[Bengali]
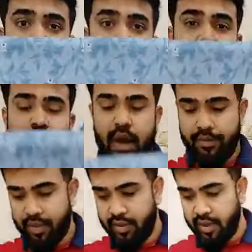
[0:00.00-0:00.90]
আমি শুধু
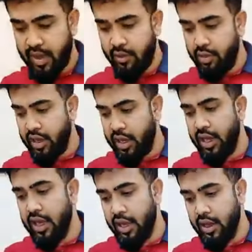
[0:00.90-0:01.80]
ভাবতেছি এগুলো
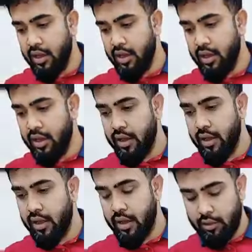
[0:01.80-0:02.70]
কি
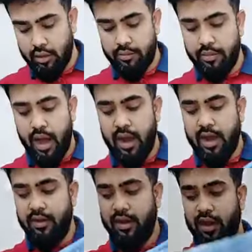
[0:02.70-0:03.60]
এগুলো
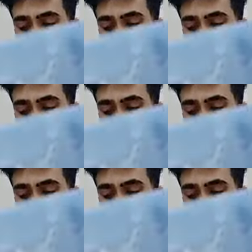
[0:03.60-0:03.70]
বানাইছে